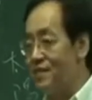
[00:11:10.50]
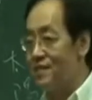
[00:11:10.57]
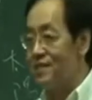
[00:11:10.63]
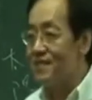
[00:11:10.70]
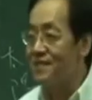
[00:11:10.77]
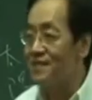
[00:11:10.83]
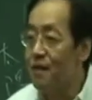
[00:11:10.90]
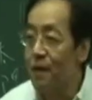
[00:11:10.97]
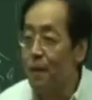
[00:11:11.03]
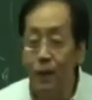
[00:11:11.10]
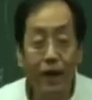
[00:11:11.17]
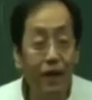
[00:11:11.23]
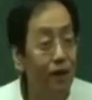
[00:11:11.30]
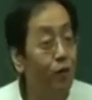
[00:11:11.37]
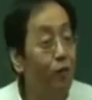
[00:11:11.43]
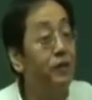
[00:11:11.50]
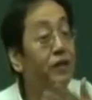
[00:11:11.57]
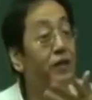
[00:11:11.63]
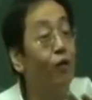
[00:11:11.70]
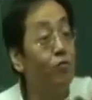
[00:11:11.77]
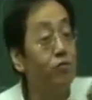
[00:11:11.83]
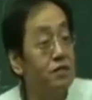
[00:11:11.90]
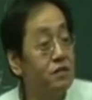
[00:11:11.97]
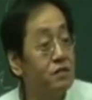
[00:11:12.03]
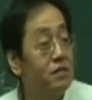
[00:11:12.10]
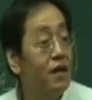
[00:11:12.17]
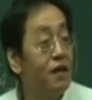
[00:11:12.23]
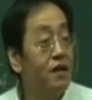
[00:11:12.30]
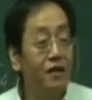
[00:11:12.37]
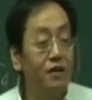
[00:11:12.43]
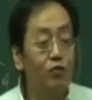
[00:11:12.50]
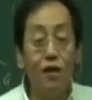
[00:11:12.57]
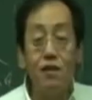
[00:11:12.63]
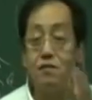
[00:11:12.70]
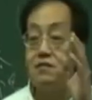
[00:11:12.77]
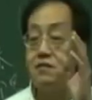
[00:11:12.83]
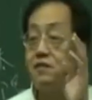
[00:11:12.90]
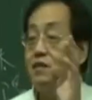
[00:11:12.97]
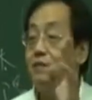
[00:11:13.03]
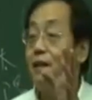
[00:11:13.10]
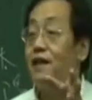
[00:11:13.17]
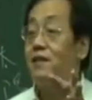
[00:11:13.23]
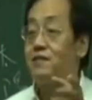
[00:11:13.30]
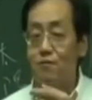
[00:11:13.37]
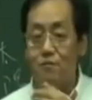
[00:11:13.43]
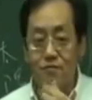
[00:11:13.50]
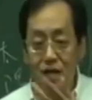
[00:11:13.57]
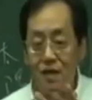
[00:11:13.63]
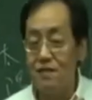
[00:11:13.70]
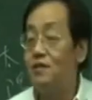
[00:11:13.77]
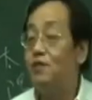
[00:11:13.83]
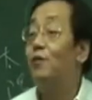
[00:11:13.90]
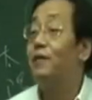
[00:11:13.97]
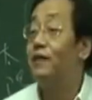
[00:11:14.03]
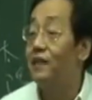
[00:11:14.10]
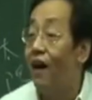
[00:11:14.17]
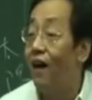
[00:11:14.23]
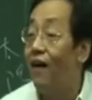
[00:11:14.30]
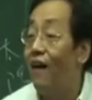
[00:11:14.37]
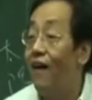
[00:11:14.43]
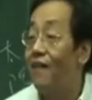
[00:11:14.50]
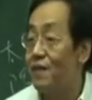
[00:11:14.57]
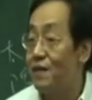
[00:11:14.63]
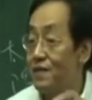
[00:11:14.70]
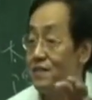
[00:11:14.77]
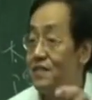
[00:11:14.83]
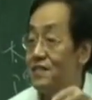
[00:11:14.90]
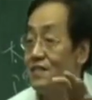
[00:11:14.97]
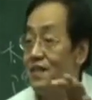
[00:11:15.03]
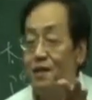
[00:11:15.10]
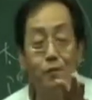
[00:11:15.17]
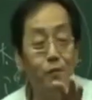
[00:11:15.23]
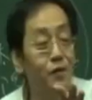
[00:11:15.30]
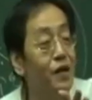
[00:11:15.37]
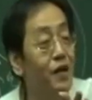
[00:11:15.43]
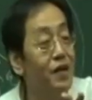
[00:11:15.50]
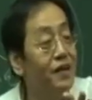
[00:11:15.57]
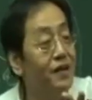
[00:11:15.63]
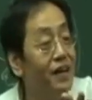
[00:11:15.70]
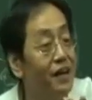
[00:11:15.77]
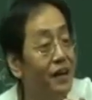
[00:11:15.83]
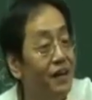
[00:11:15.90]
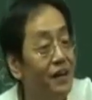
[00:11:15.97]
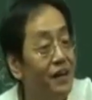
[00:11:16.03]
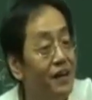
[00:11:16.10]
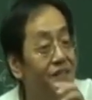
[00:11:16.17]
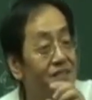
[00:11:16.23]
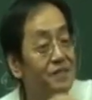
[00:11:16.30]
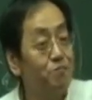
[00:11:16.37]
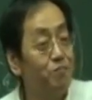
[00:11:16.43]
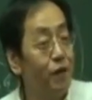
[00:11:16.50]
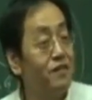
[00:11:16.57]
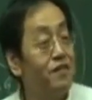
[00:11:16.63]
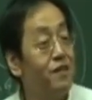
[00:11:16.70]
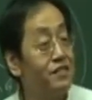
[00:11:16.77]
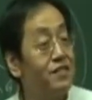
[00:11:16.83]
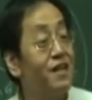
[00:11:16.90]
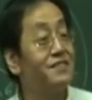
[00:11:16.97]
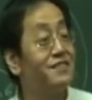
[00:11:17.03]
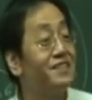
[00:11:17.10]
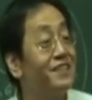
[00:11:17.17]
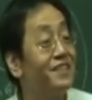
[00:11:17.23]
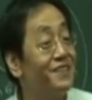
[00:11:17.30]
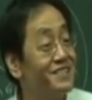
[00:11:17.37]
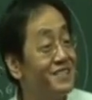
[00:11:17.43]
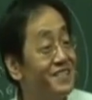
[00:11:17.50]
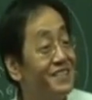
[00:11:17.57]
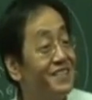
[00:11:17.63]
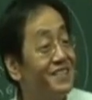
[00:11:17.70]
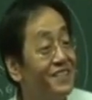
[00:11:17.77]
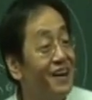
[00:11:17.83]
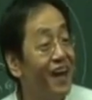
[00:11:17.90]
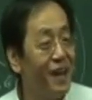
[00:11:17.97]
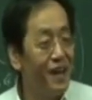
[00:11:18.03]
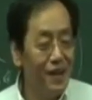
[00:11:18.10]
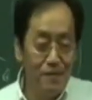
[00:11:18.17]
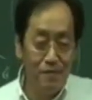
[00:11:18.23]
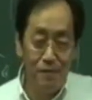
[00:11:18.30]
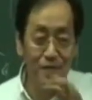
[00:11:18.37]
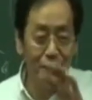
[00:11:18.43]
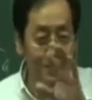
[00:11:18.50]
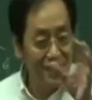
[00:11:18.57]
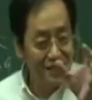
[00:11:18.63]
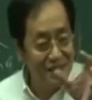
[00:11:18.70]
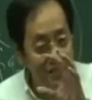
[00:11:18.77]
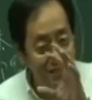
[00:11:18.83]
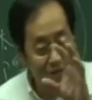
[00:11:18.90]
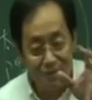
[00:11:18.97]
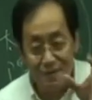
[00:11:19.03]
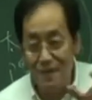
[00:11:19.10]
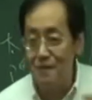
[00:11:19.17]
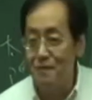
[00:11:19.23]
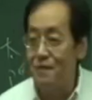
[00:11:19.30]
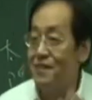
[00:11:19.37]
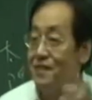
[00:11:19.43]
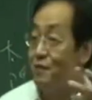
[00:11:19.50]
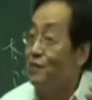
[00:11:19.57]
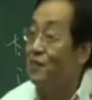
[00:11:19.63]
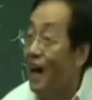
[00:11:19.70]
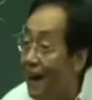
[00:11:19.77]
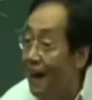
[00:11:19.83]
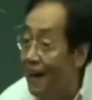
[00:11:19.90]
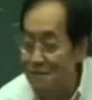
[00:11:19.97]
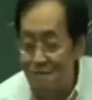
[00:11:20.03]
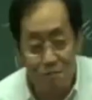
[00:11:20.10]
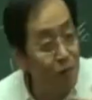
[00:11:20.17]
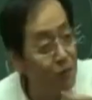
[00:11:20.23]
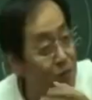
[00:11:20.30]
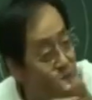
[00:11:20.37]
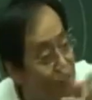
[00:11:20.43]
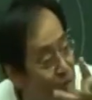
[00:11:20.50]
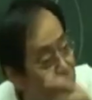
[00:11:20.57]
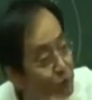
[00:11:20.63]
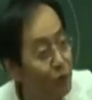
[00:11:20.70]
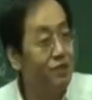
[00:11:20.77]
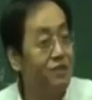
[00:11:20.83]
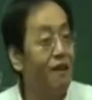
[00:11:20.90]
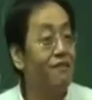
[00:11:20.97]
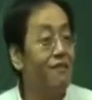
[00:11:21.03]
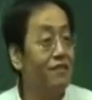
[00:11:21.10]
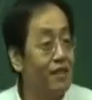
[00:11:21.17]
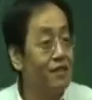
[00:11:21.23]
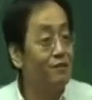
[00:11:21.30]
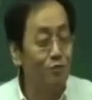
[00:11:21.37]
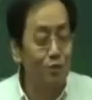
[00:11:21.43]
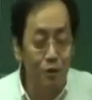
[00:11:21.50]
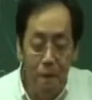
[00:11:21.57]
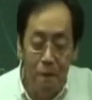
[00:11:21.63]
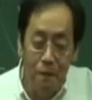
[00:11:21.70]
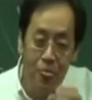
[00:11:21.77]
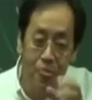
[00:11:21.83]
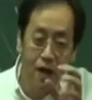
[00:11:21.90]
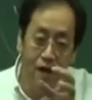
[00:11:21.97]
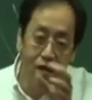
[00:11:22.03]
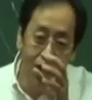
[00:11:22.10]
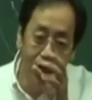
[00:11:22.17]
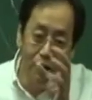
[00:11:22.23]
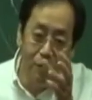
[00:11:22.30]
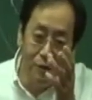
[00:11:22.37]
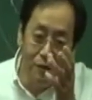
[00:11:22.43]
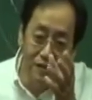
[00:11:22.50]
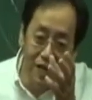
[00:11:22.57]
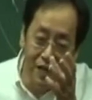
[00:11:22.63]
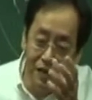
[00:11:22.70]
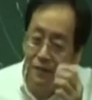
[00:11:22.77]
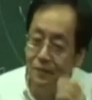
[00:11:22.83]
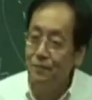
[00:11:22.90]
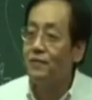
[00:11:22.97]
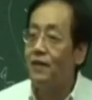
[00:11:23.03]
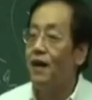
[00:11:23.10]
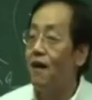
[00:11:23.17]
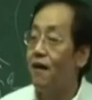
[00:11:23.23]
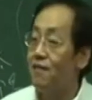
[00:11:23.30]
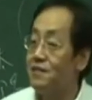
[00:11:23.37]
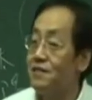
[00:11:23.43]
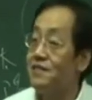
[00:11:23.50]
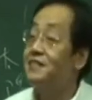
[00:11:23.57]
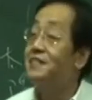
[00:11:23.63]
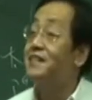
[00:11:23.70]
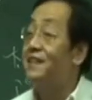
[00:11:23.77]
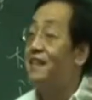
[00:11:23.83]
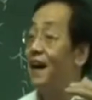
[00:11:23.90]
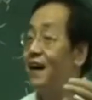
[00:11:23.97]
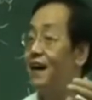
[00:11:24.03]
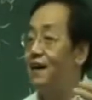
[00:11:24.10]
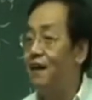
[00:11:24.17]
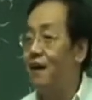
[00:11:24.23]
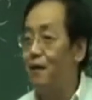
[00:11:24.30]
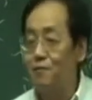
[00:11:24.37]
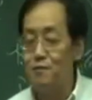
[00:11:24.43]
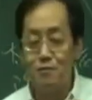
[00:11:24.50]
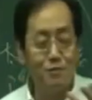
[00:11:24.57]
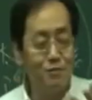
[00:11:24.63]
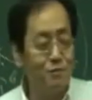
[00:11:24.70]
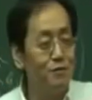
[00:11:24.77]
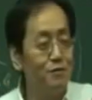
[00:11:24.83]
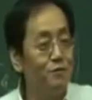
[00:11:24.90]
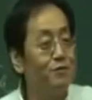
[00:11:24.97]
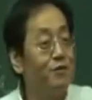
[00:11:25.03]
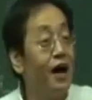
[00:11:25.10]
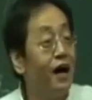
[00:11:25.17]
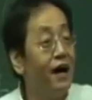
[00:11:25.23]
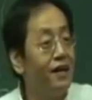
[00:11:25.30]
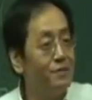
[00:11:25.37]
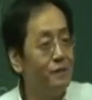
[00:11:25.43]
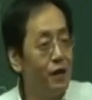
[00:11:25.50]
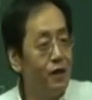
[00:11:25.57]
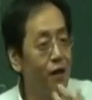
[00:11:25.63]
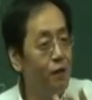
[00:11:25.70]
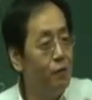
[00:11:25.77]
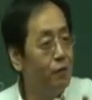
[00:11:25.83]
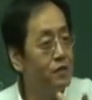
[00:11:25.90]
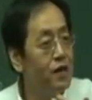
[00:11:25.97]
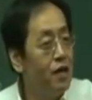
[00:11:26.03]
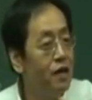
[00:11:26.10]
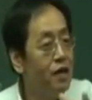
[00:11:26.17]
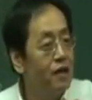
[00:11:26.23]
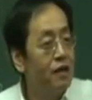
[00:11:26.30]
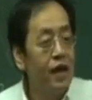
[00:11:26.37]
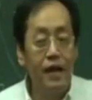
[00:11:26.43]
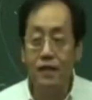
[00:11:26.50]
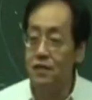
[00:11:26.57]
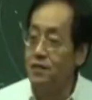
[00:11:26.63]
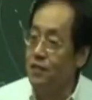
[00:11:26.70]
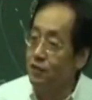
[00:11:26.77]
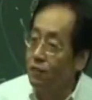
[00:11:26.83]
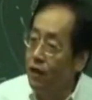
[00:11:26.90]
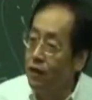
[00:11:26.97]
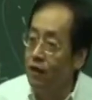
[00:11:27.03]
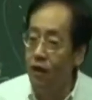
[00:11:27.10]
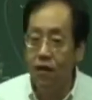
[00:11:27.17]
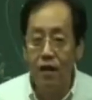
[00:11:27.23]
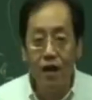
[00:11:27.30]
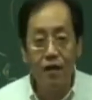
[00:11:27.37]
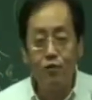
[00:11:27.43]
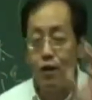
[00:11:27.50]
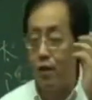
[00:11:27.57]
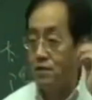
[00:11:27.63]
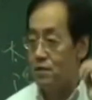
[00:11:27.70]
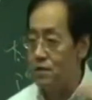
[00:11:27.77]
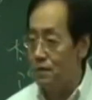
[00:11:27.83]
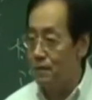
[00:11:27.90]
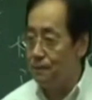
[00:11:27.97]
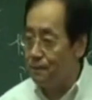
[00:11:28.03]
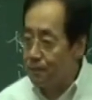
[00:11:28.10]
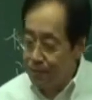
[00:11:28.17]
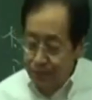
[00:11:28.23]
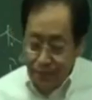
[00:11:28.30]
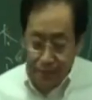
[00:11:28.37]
断食配合我们的药物吃，你断一般的时候，但是吃我们的药，好，吃一些我们那个。减少上经的东西，对不对？减少上经的人煮比个鲤鱼汤啊，什么？我们都都教告诉他怎么炖，然后我们再好制成汤啊，好煮猪猪肠啊，怎么样？然后我们再开一些清方，然后让他断食，